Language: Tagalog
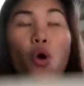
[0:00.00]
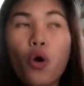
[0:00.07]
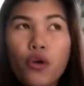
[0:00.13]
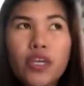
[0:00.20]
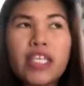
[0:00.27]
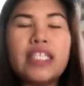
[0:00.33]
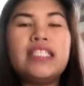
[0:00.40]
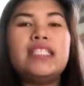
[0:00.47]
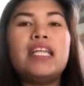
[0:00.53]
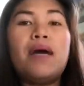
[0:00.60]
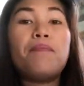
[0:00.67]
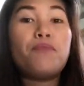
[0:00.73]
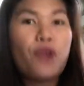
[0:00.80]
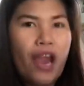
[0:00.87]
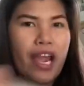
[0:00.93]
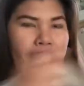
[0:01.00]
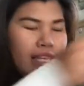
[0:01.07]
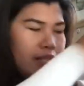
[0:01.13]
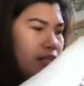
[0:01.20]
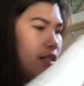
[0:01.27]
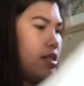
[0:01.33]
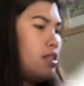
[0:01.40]
Torrid na
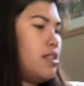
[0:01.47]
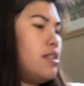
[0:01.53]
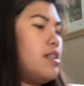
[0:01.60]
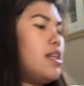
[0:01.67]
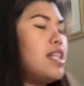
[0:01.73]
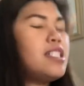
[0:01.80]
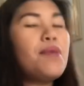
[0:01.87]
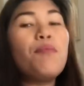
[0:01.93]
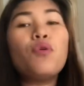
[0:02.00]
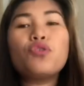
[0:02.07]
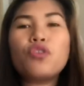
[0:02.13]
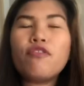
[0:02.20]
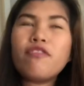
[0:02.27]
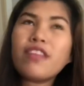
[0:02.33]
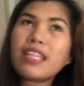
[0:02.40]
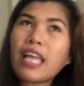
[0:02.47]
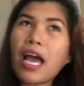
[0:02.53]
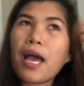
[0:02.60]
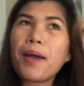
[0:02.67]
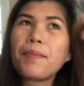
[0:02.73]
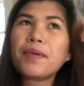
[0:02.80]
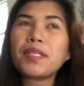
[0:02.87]
brand. Kasi most of the
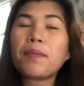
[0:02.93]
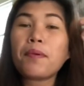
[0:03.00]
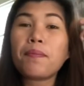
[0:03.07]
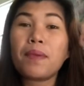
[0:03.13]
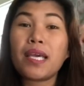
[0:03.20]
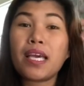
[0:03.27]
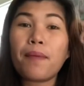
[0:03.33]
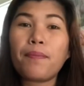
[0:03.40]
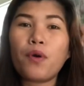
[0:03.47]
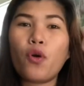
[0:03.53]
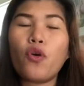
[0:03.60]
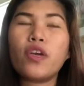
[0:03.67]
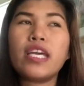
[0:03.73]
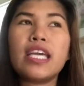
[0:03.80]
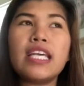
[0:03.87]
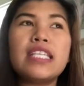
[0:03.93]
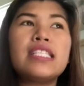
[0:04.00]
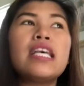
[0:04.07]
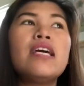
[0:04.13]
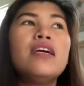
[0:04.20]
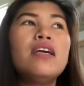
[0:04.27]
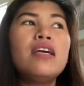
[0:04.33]
time, ang napipick up ko
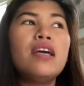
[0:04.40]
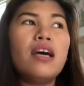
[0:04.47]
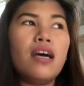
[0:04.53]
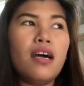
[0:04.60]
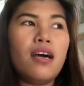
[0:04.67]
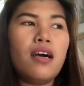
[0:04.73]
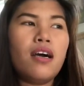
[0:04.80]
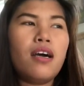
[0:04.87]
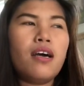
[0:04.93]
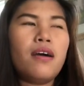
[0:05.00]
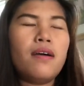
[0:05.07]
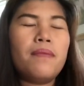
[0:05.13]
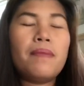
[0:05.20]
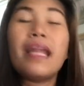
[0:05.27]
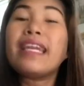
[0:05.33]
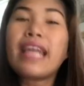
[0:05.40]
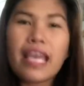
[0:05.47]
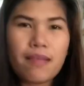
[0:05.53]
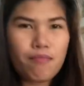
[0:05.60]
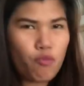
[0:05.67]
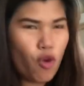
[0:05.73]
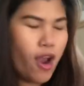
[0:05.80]
is um,
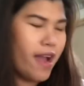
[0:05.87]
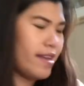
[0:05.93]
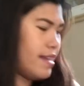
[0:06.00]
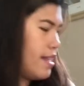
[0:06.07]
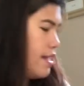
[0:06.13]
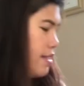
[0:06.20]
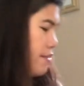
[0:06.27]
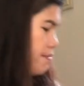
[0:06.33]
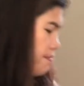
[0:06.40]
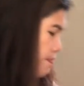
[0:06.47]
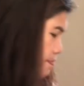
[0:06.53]
Lane Bryant.